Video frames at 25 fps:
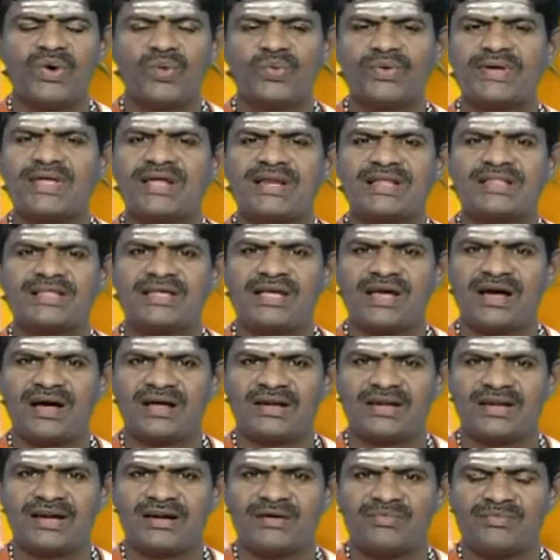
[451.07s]

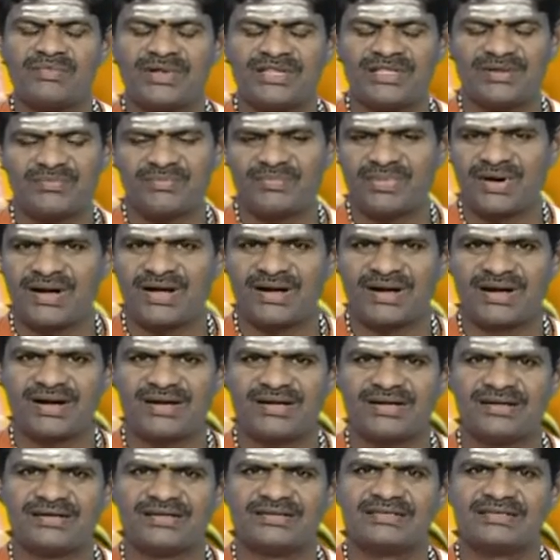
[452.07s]
உயரதிகாரிகளும் மதிப்பார்கள்